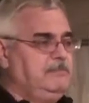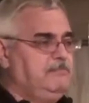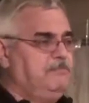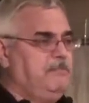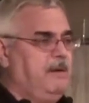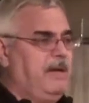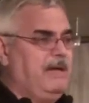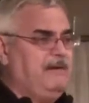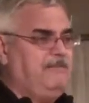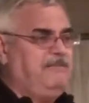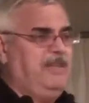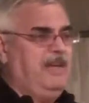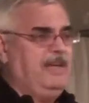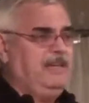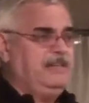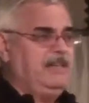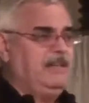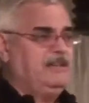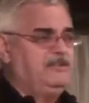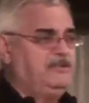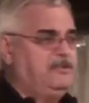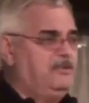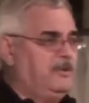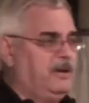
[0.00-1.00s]
ma vieille
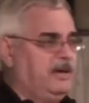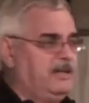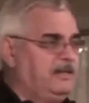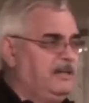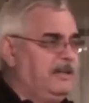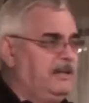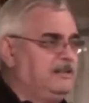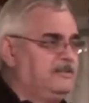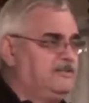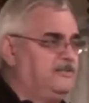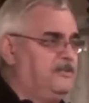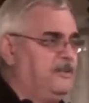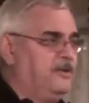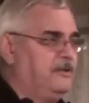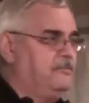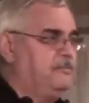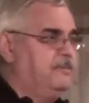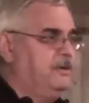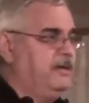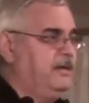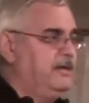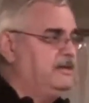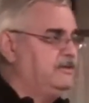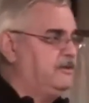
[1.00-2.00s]
nature est
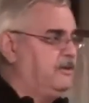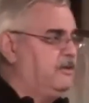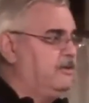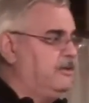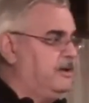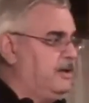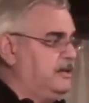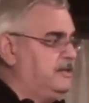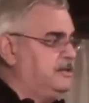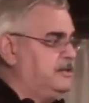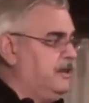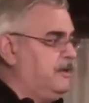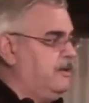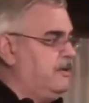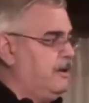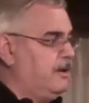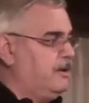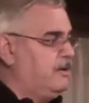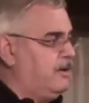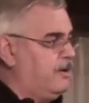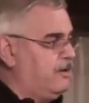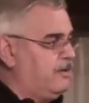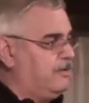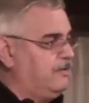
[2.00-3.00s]
transformée, est-ce qu'un chrétien a
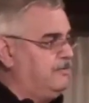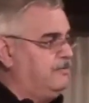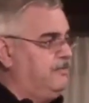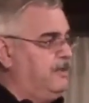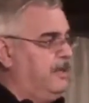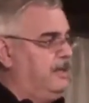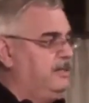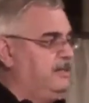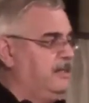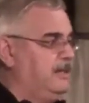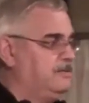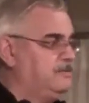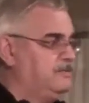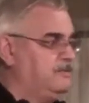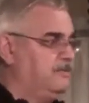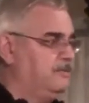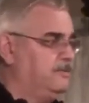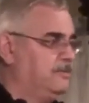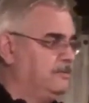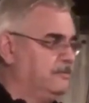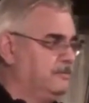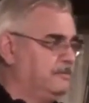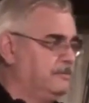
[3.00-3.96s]
encore une vieille nature?